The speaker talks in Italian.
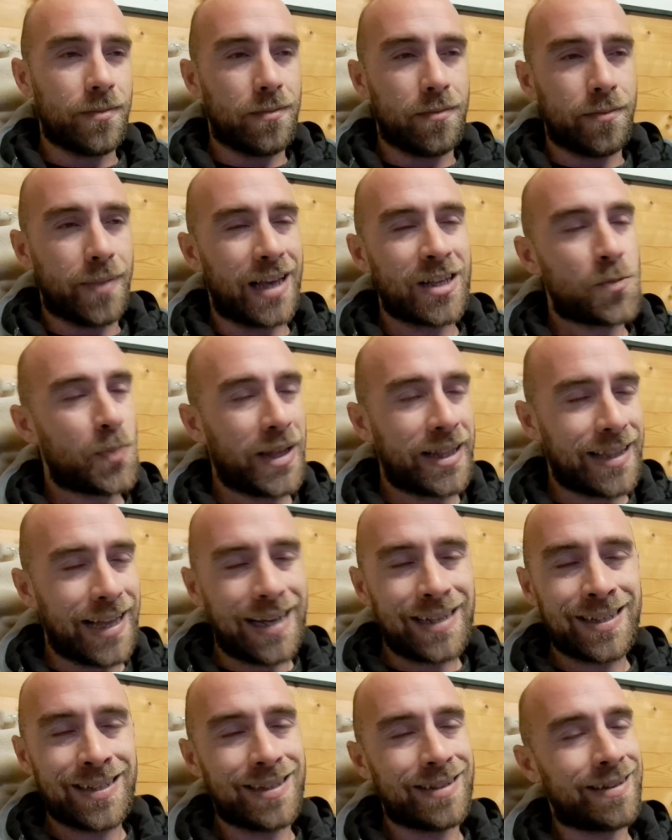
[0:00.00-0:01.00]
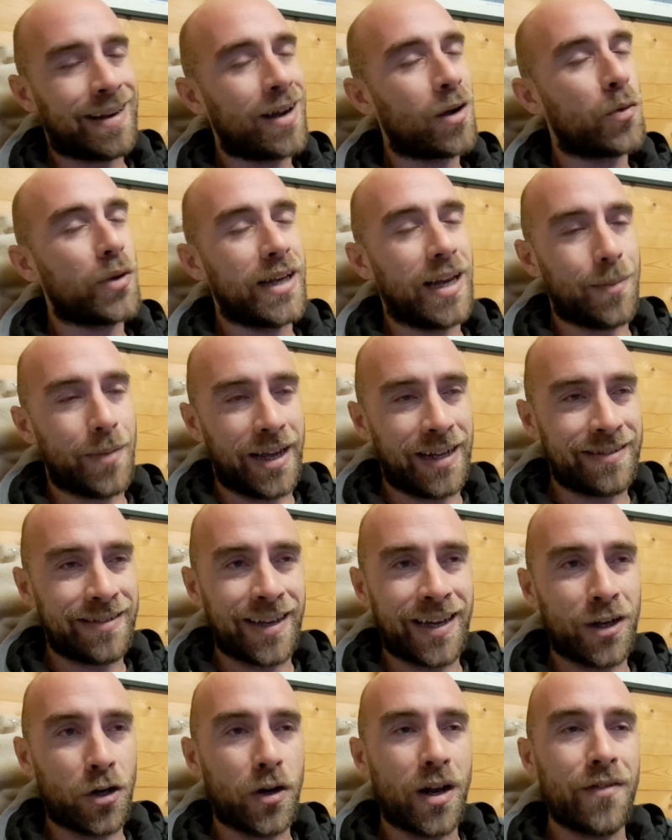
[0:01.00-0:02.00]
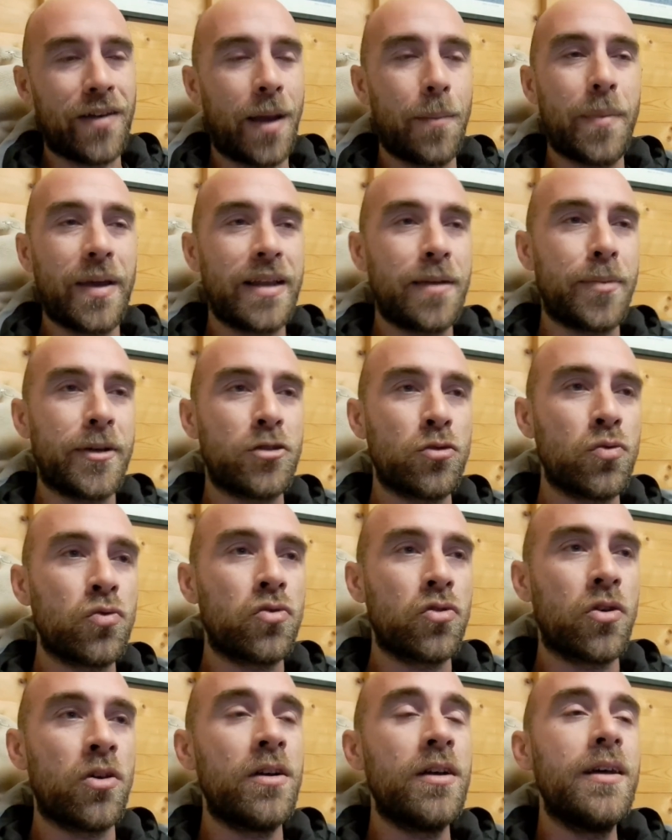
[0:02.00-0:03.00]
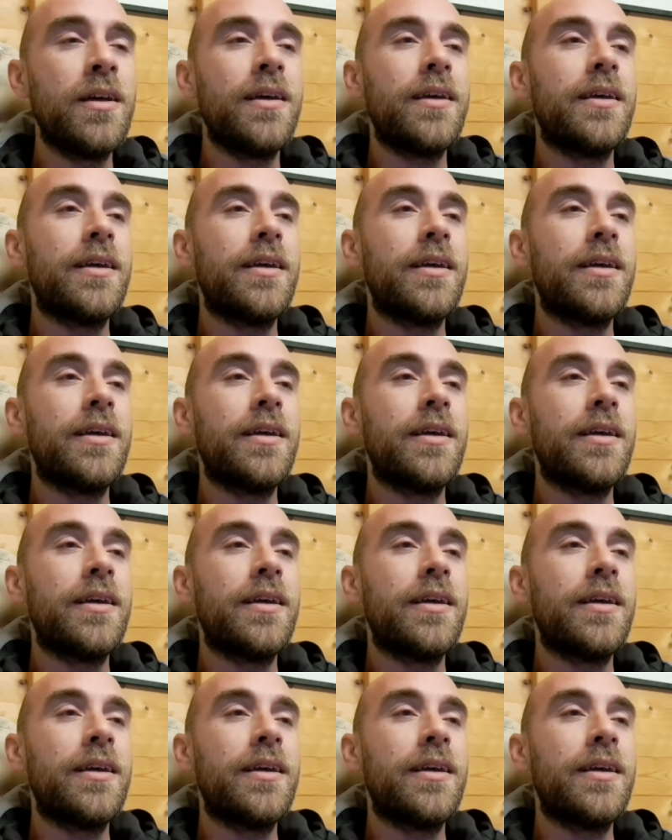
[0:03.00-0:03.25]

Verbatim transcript: mi aspettassi tranquillamente che non avrebbe ripetuto